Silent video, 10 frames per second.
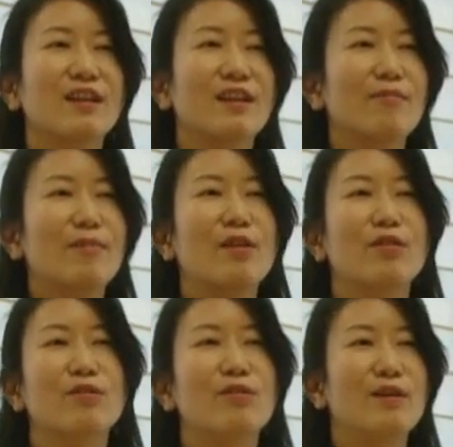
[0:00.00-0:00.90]

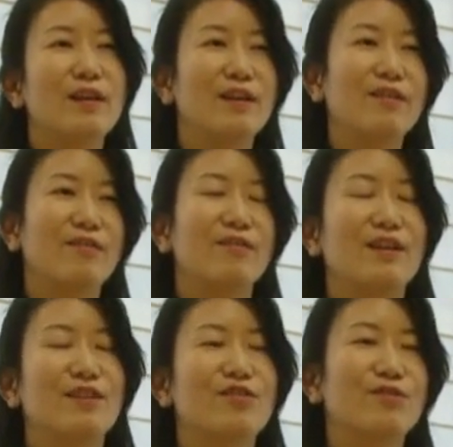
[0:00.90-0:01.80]
mélancolique de la
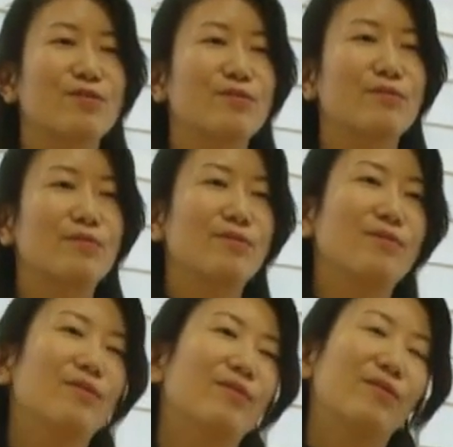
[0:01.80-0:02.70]
chanson. Euh,